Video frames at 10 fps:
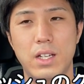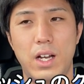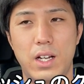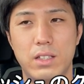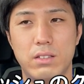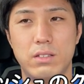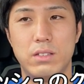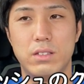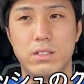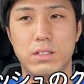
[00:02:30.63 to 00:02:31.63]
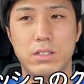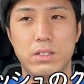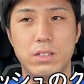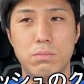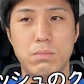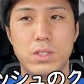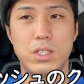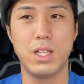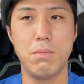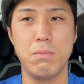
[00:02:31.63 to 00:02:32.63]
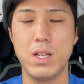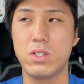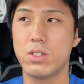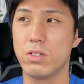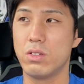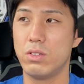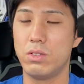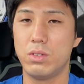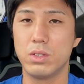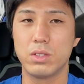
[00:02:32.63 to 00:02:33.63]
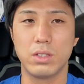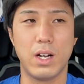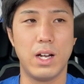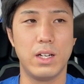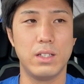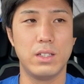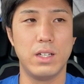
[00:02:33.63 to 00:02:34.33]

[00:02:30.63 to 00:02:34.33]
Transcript: あのー、ステンメッシュのホースが、